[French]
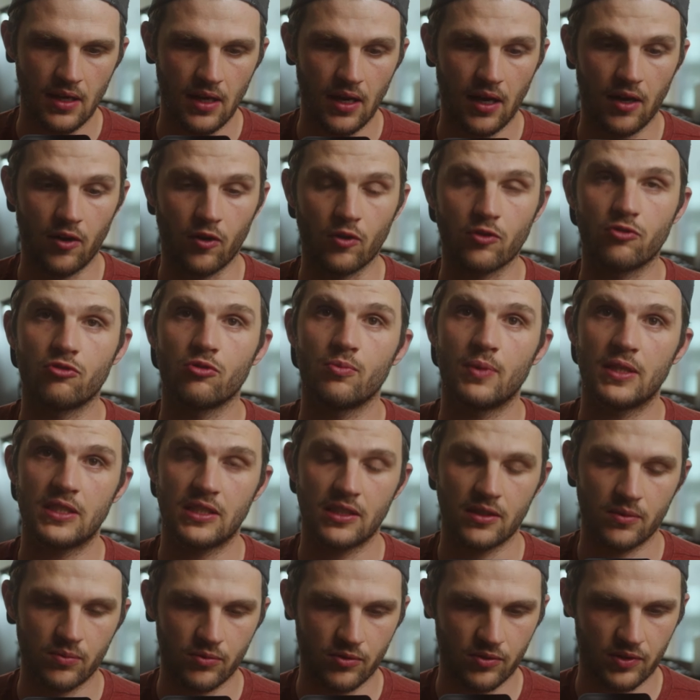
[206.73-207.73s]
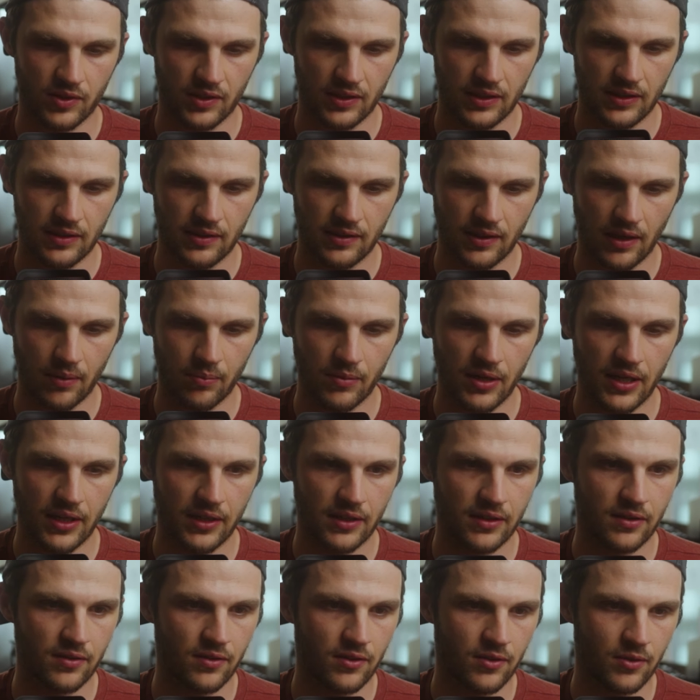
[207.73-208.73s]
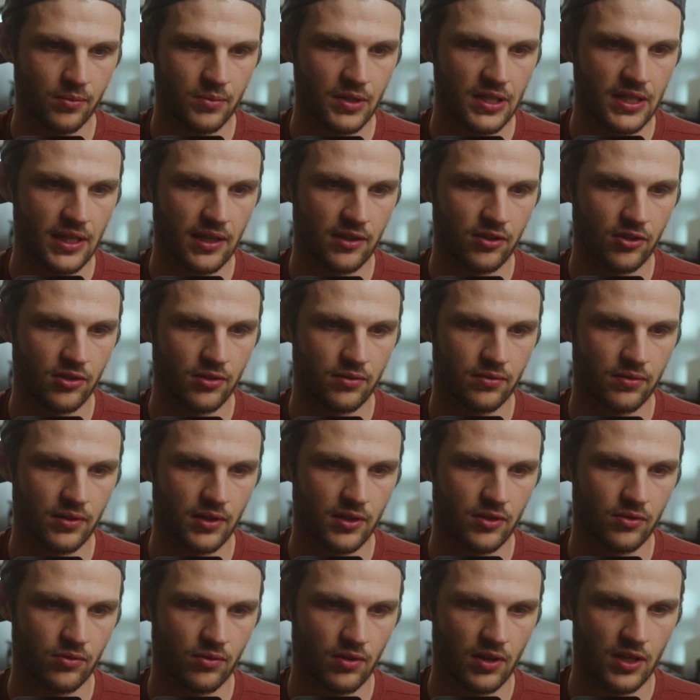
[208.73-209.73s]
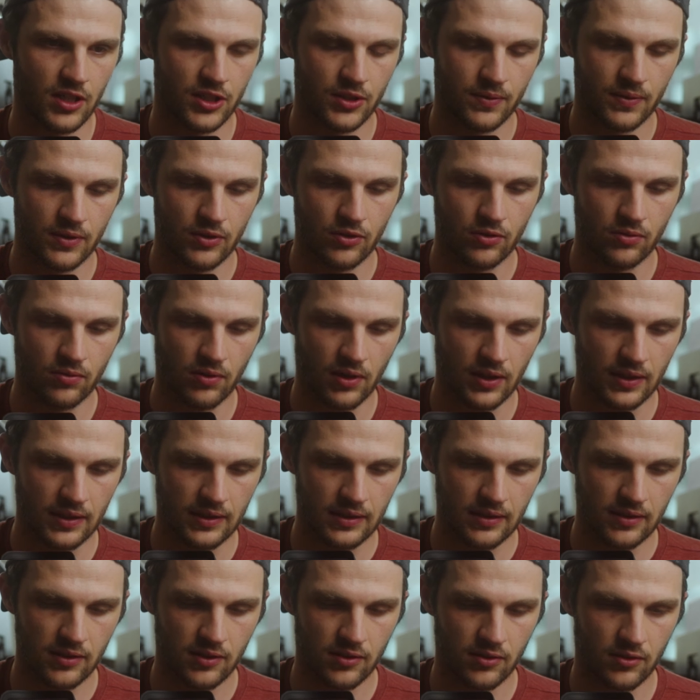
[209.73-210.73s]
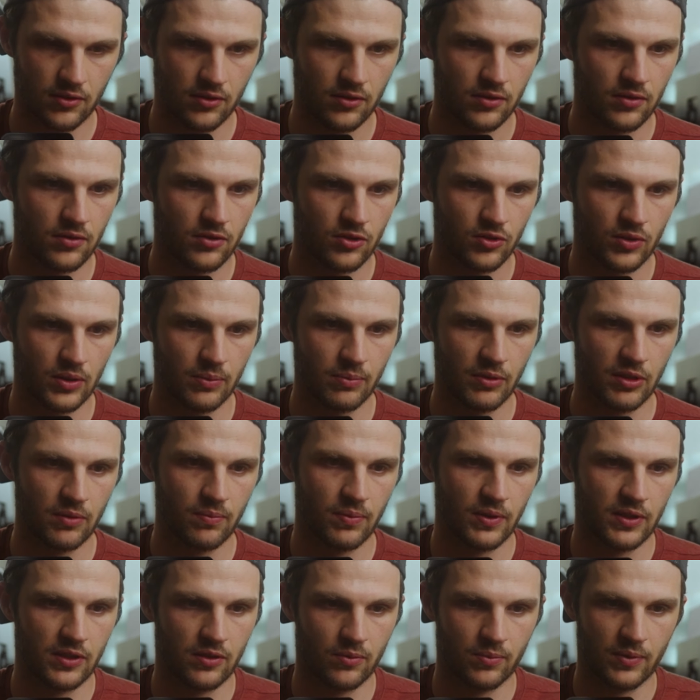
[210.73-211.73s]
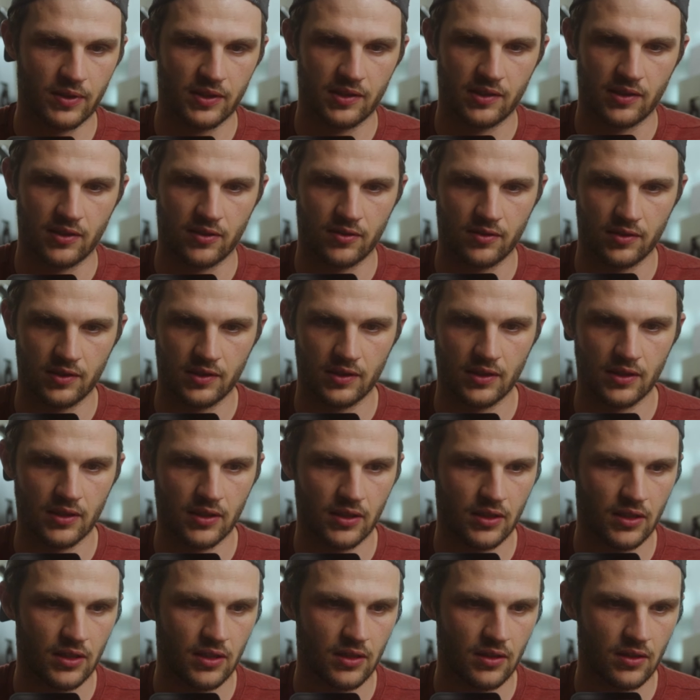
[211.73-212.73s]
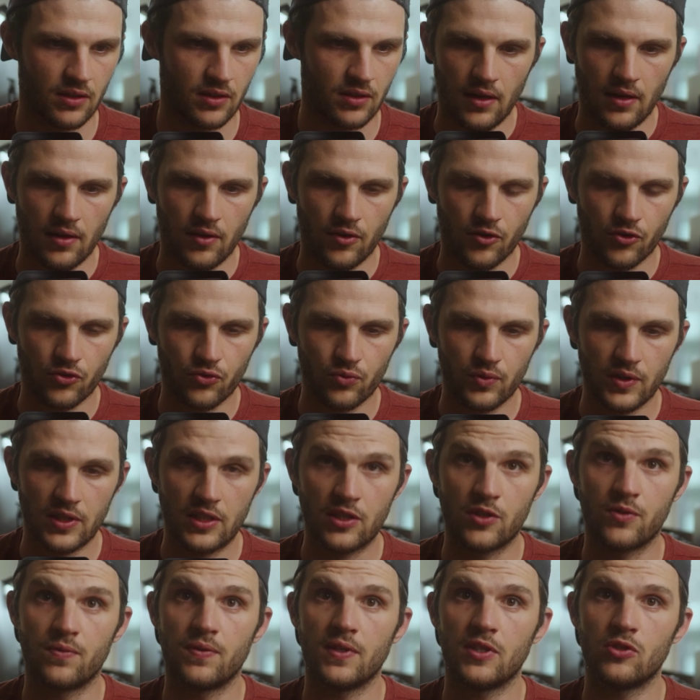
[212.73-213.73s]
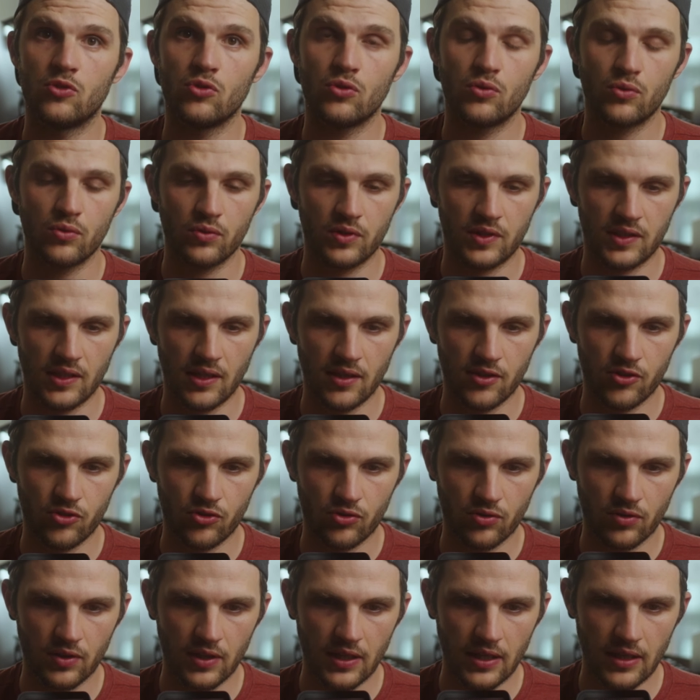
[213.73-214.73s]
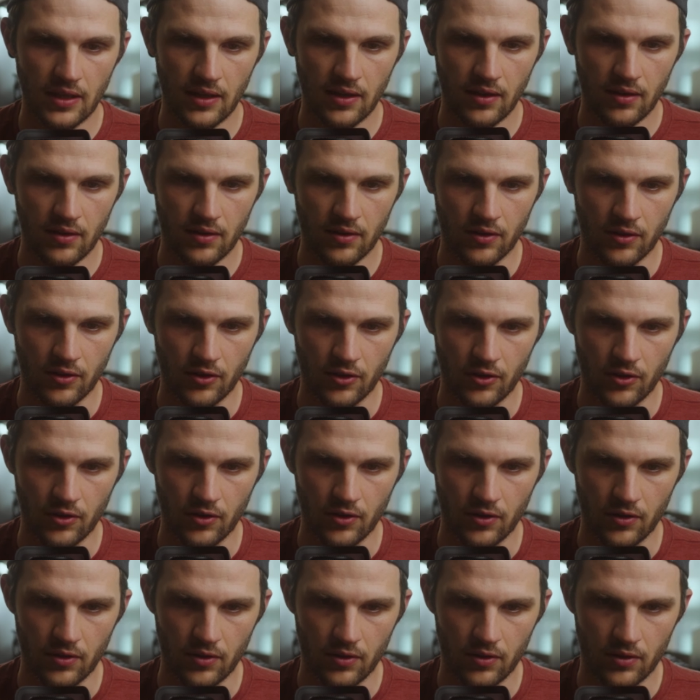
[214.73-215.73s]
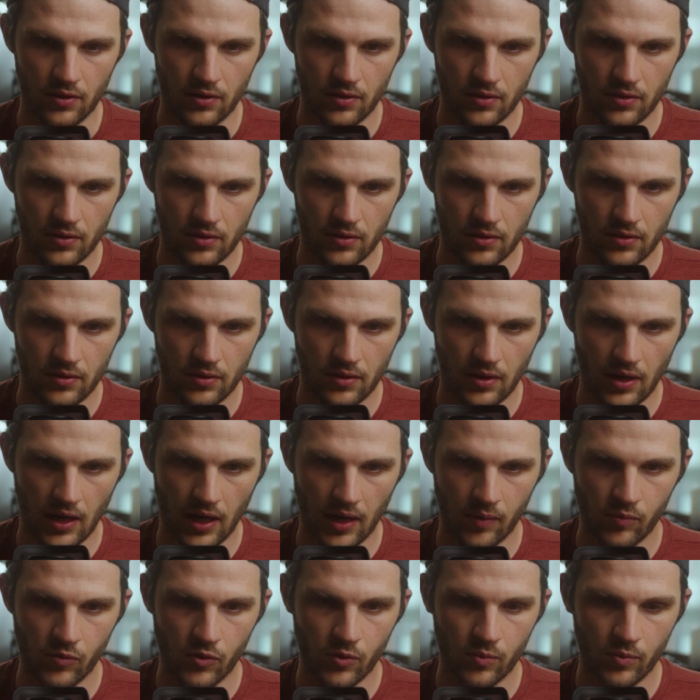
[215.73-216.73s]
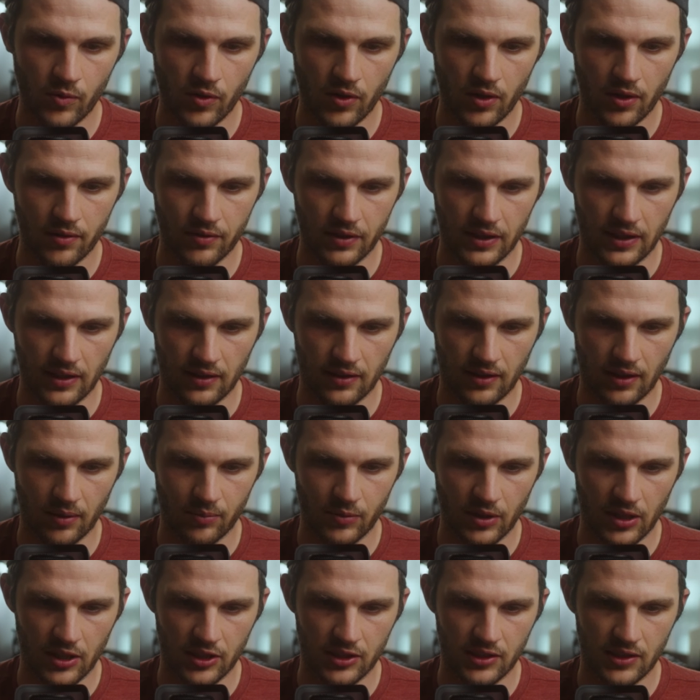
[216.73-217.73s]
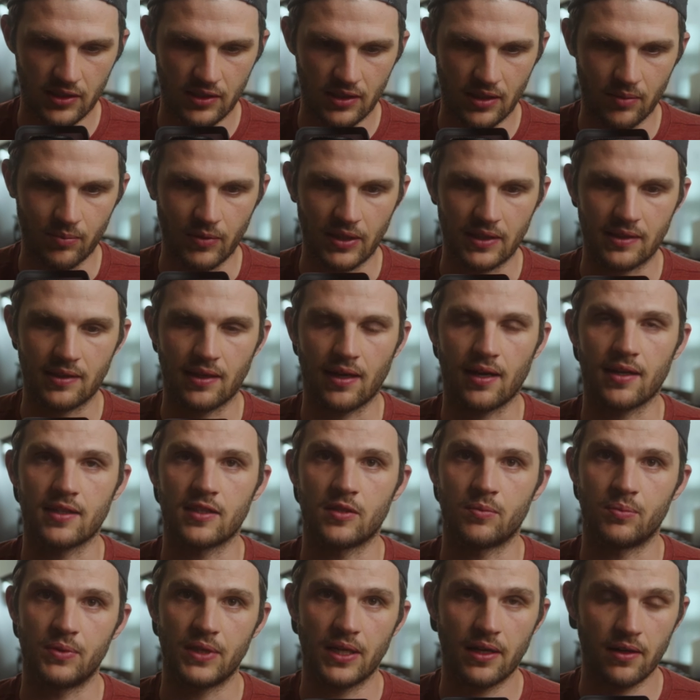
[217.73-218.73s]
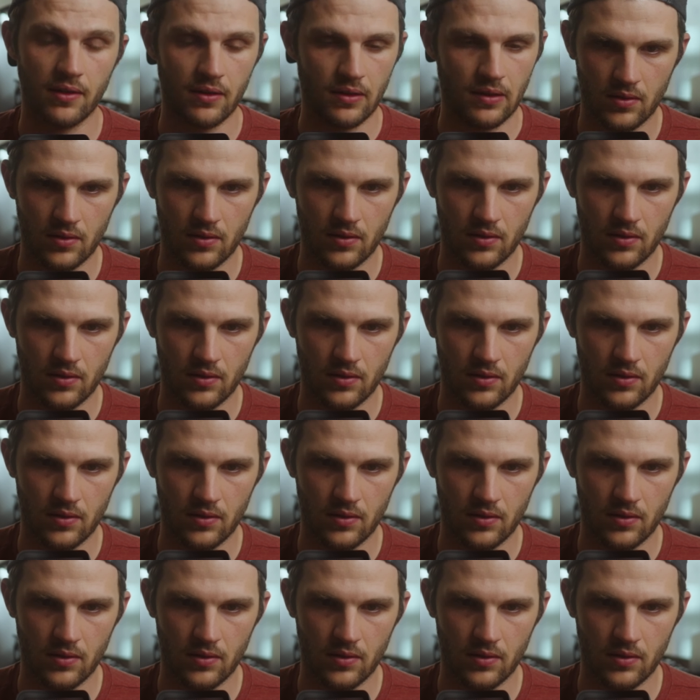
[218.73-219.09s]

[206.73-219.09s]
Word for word: Alors automatiquement, c'est une timeline en 1080. Donc là, je vais devoir descendre. Je vais mettre par exemple à 55. Ensuite, je vais du coup sélectionner euh, un moment avec un caméra qui m'intéresse bien.